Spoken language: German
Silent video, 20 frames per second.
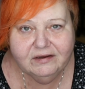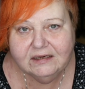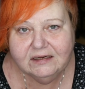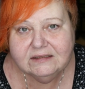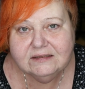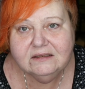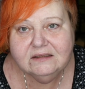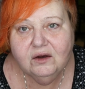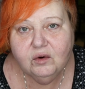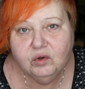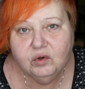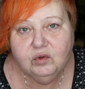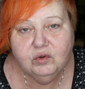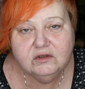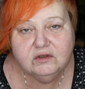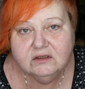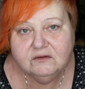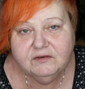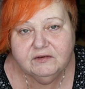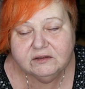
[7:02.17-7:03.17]
Wir essen ja auch
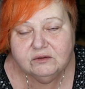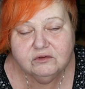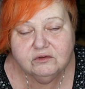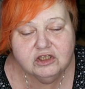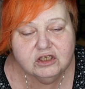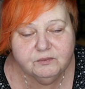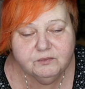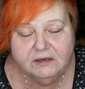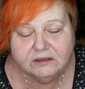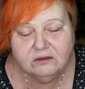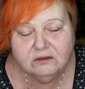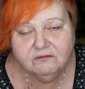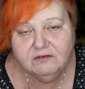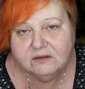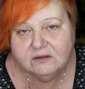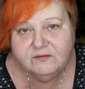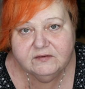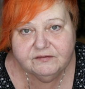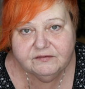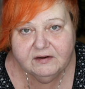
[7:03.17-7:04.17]
nur das, was uns schmeckt
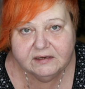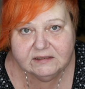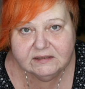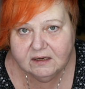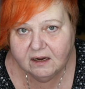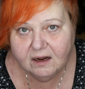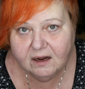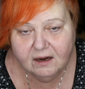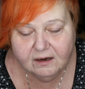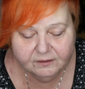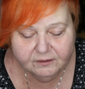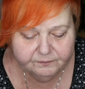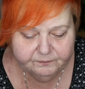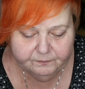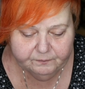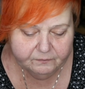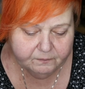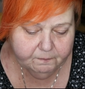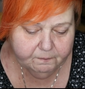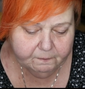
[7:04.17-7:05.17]
und was wir
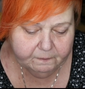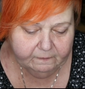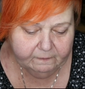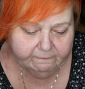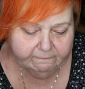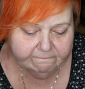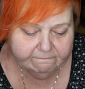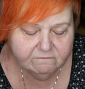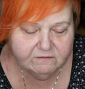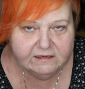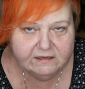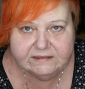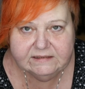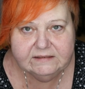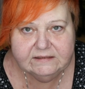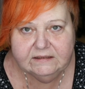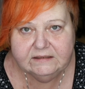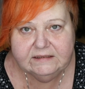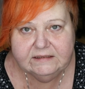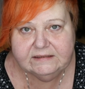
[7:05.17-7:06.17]
vertragen. Wir
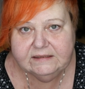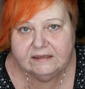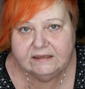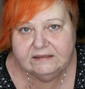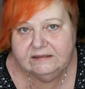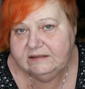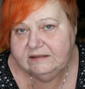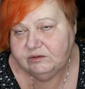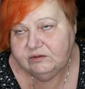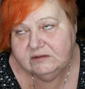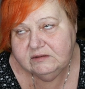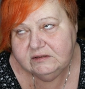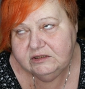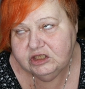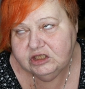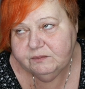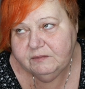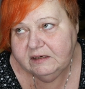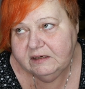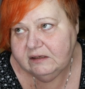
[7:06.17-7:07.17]
essen ja nicht Sachen, die uns
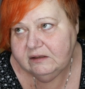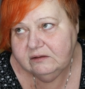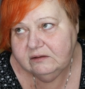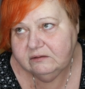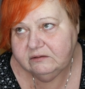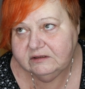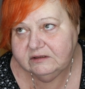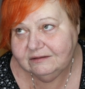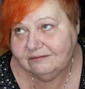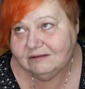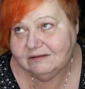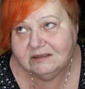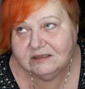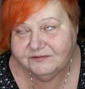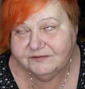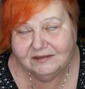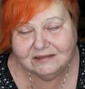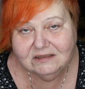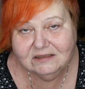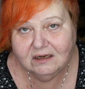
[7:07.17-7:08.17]
nicht schmecken und die wir
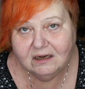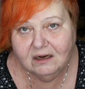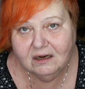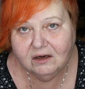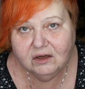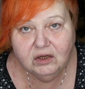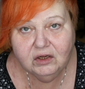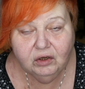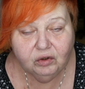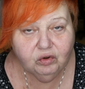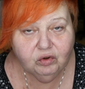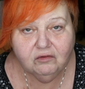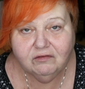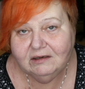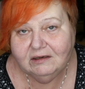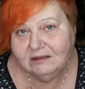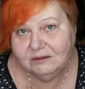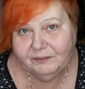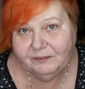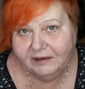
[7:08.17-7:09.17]
nicht vertragen.
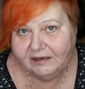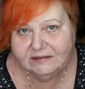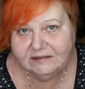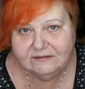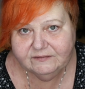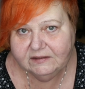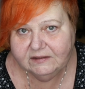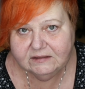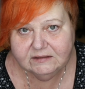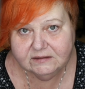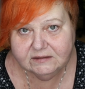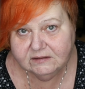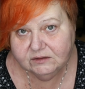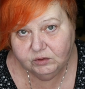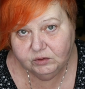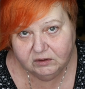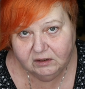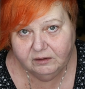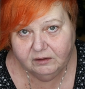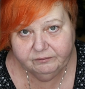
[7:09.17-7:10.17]
Nur weil es preiswert
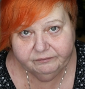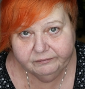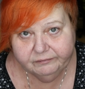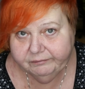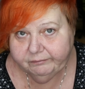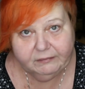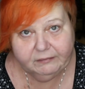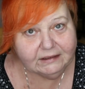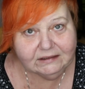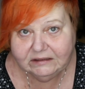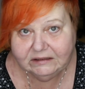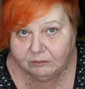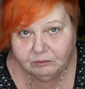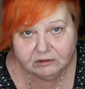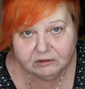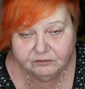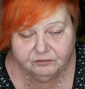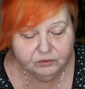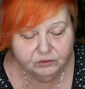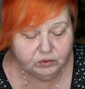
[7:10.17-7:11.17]
ist, oder? Macht
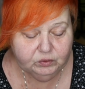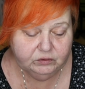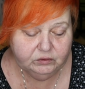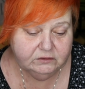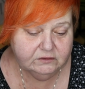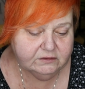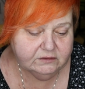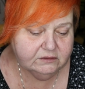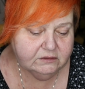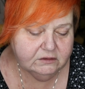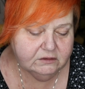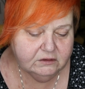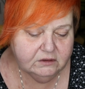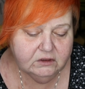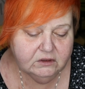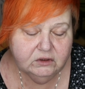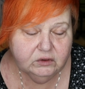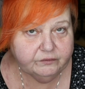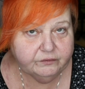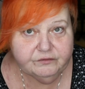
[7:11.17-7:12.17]
niemand von uns.
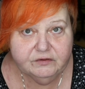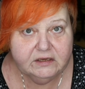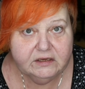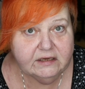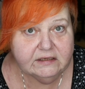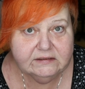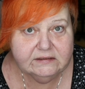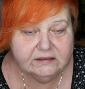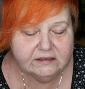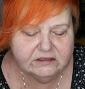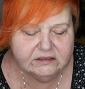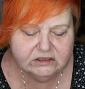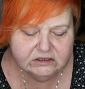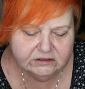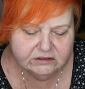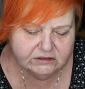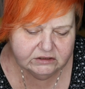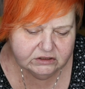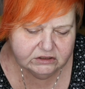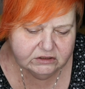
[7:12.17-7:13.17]
Und wir erst
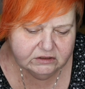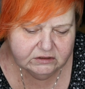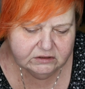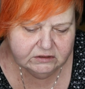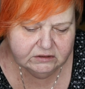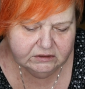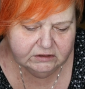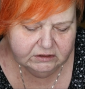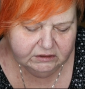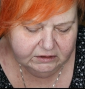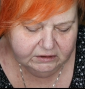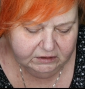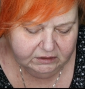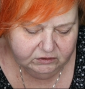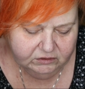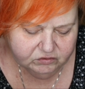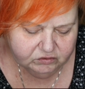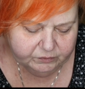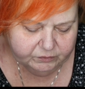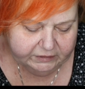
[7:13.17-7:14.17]
recht nicht.
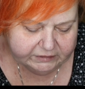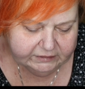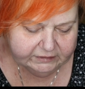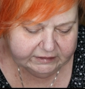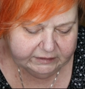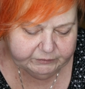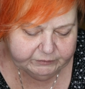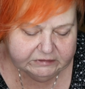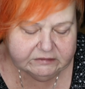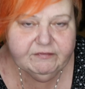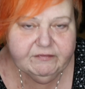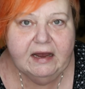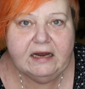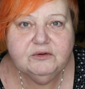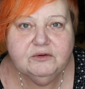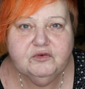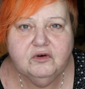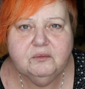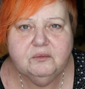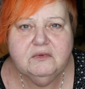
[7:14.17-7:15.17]
So, meine Lieben, das
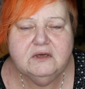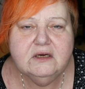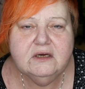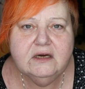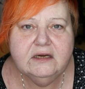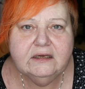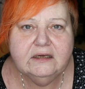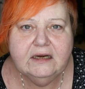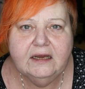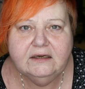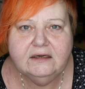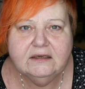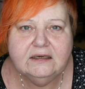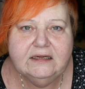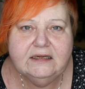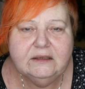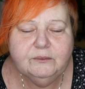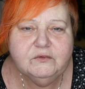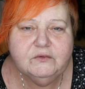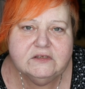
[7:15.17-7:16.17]
war's von mir. Ein
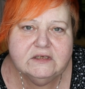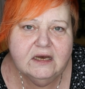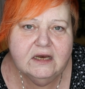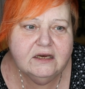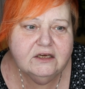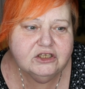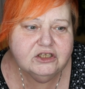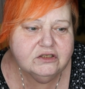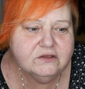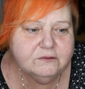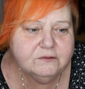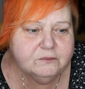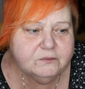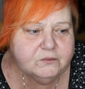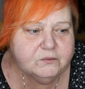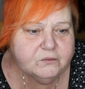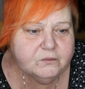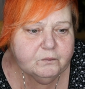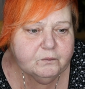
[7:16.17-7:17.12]
kleines Lebenszeichen.